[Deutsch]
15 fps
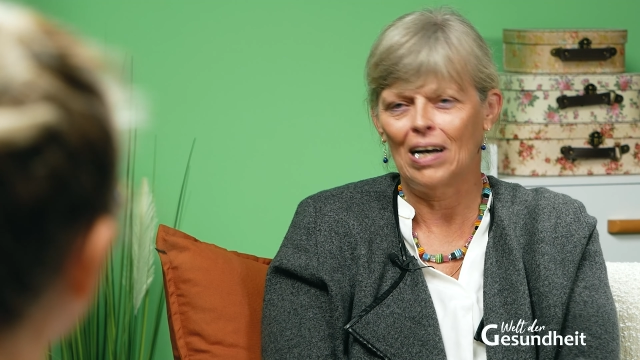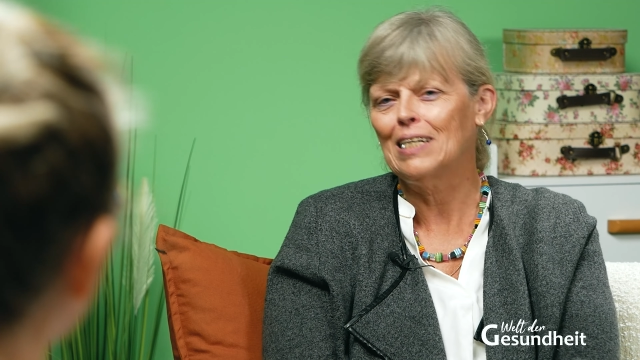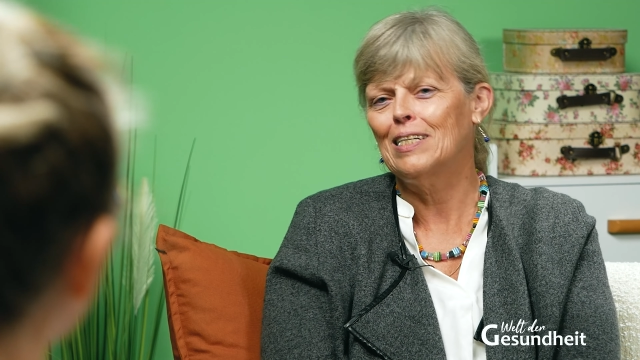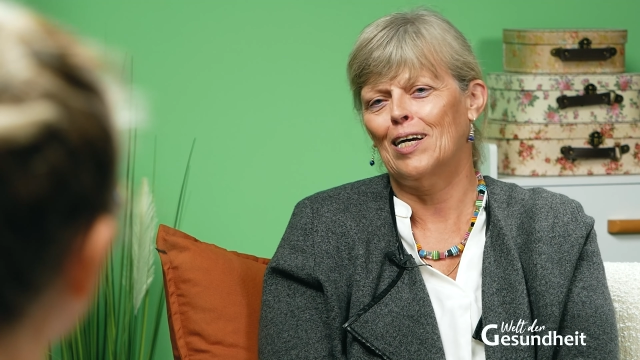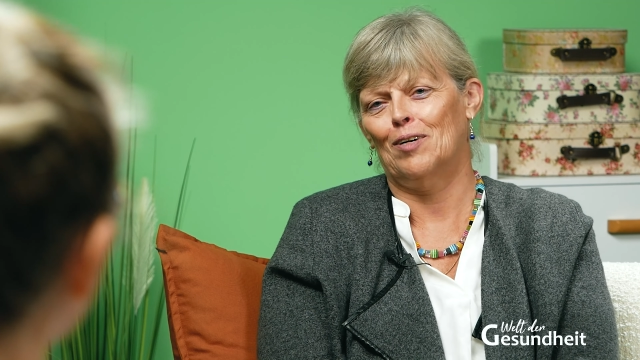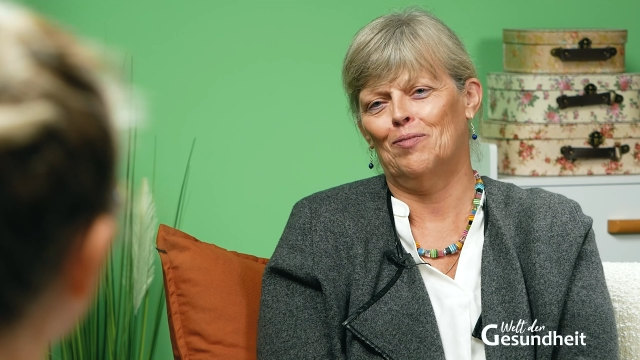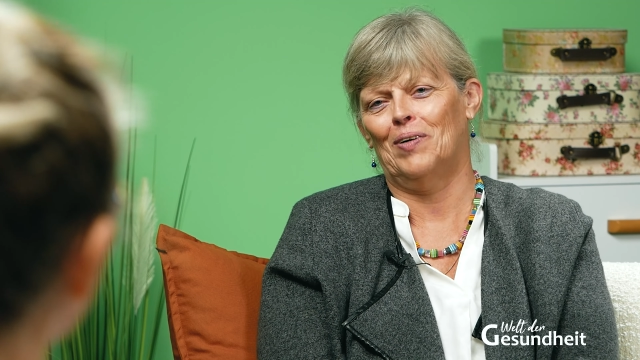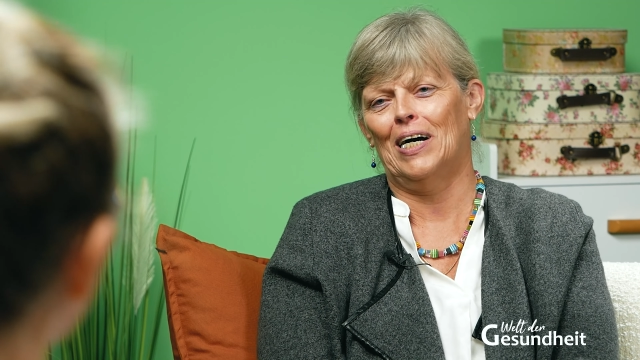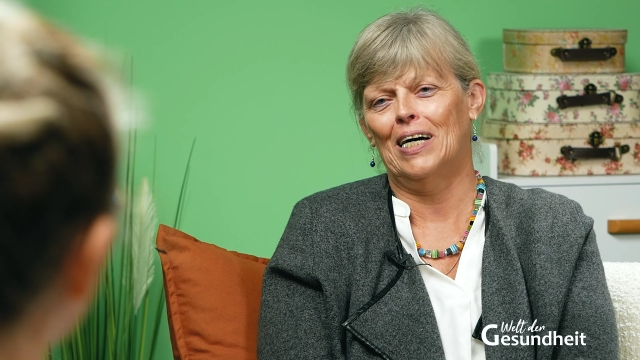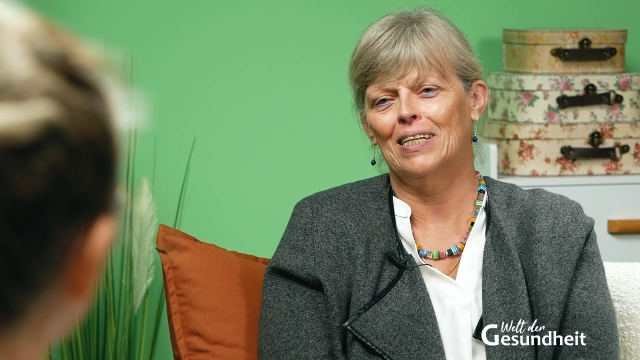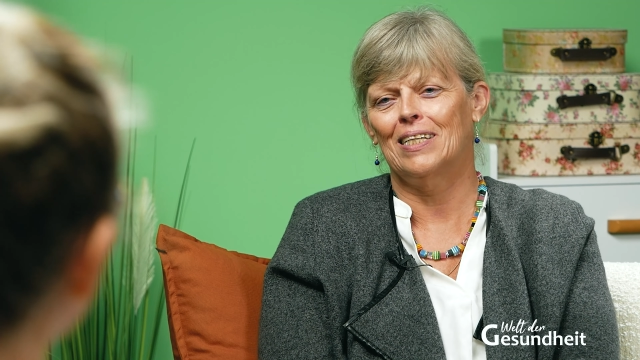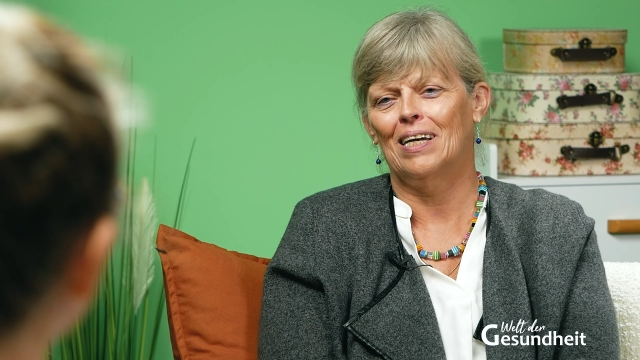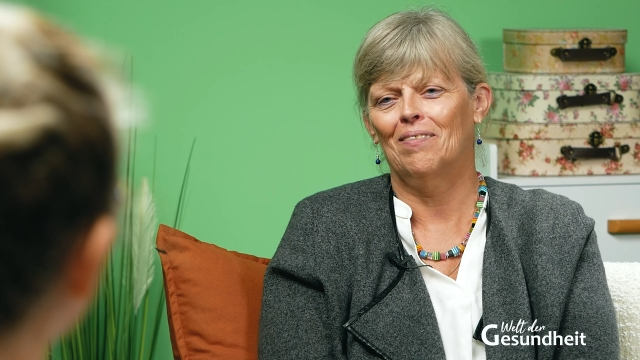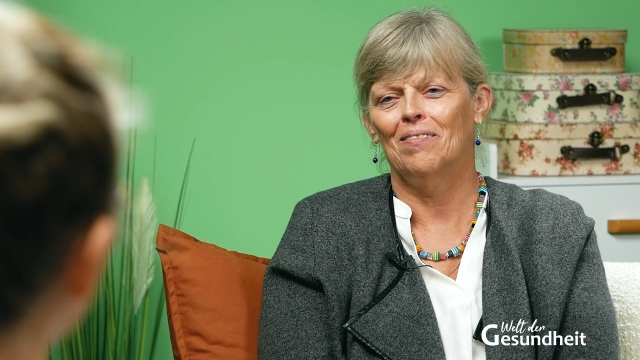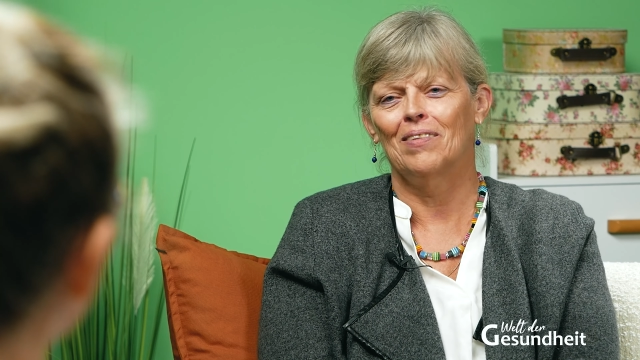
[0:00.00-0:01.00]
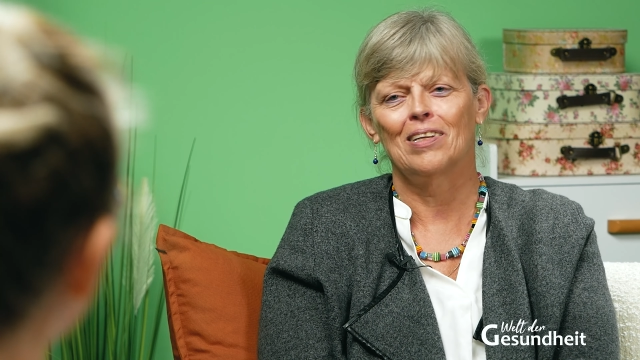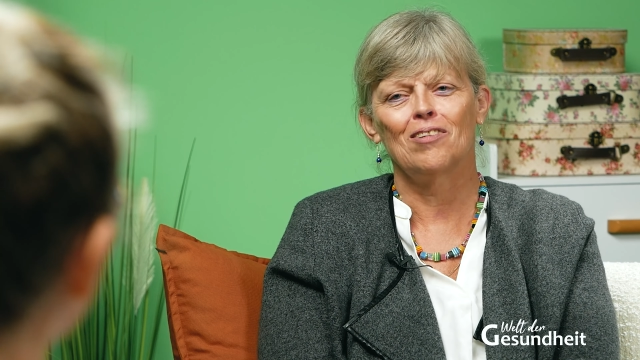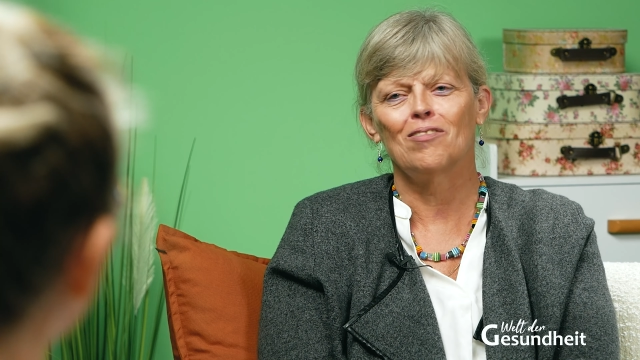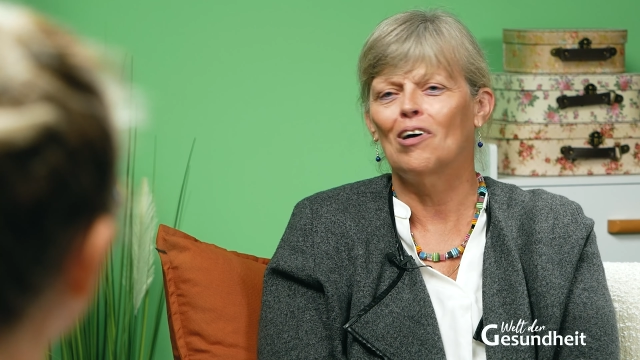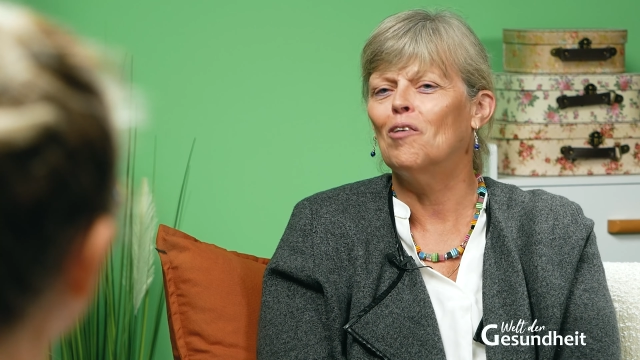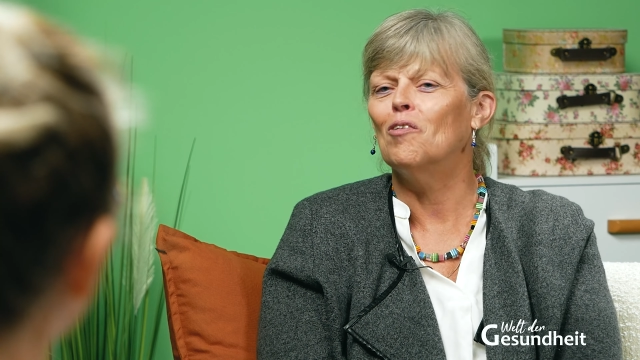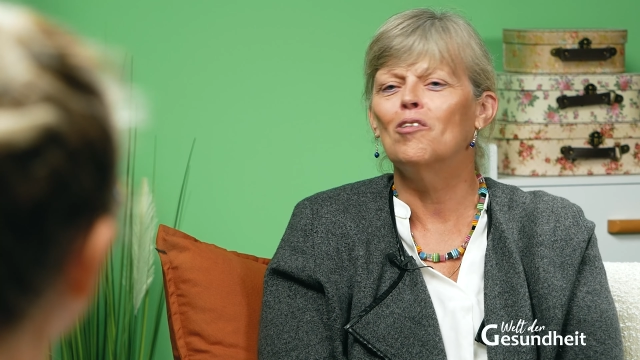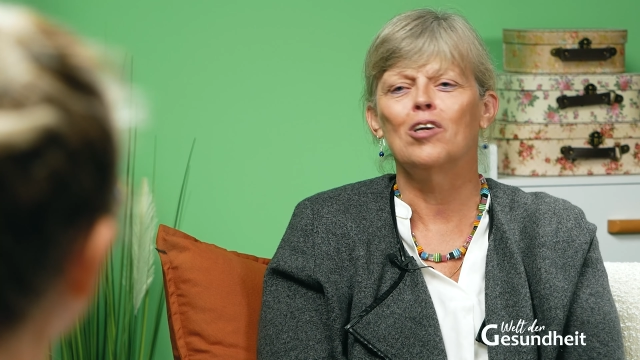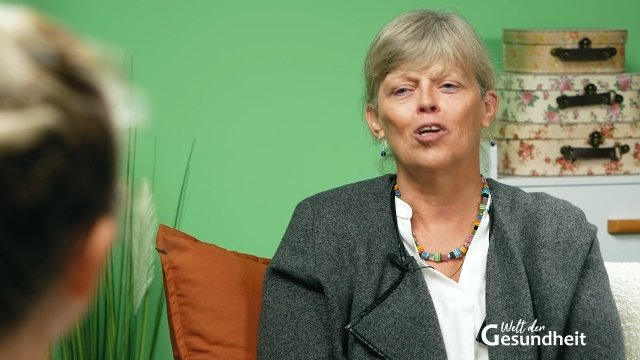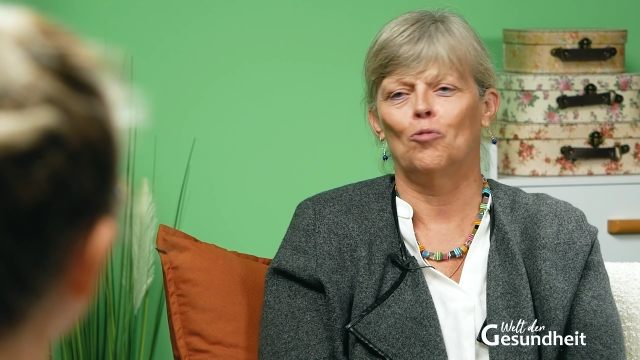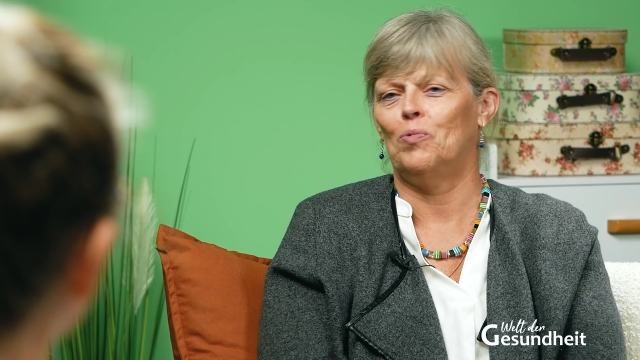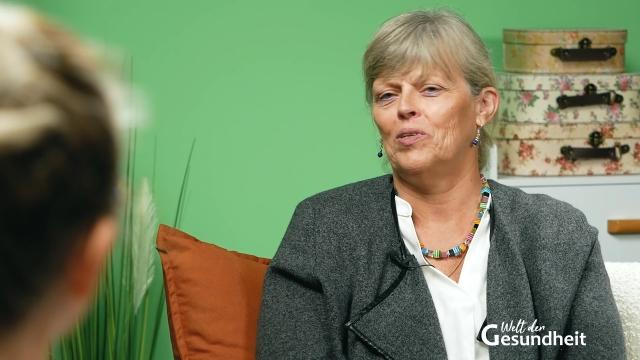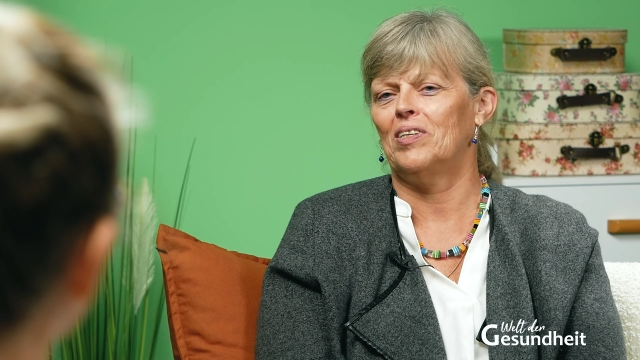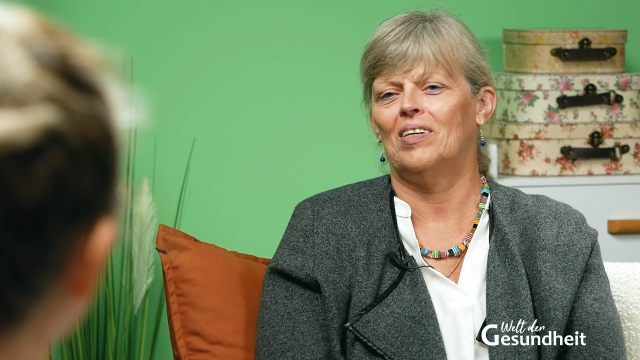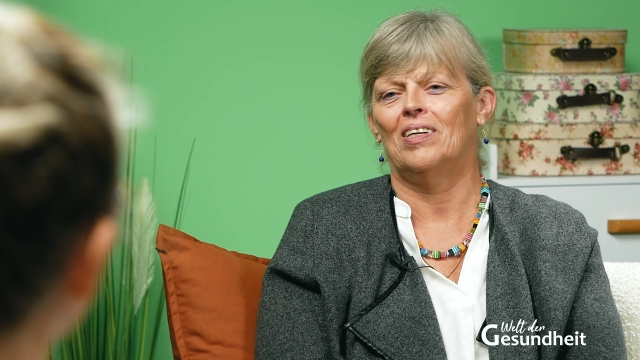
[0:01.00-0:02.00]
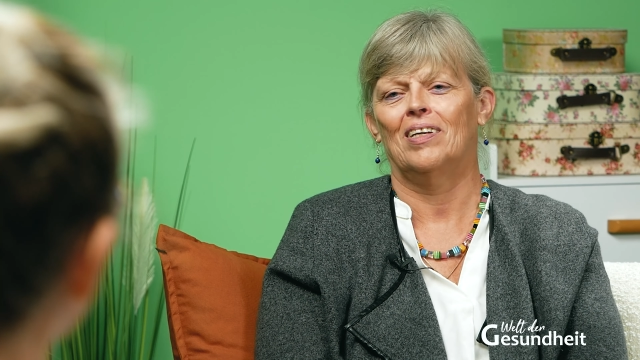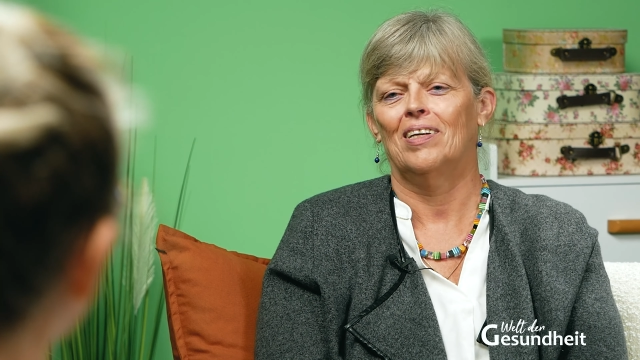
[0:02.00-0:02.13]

weitergebracht haben. Das war unglaublich.